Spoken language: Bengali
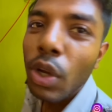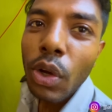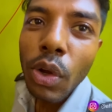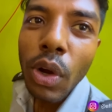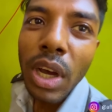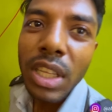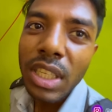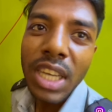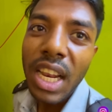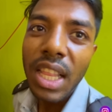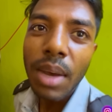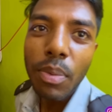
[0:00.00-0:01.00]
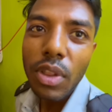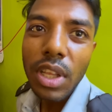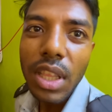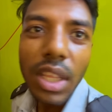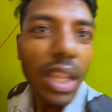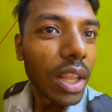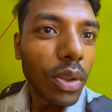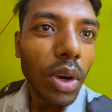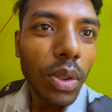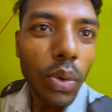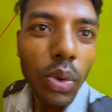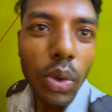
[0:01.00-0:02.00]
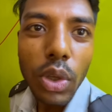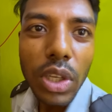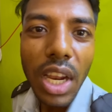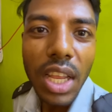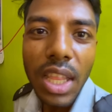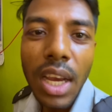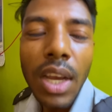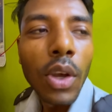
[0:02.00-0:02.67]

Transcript: করে ওখানে ছাড়ে না প্রতিদিন এতটা দূর তো ছাড়ে না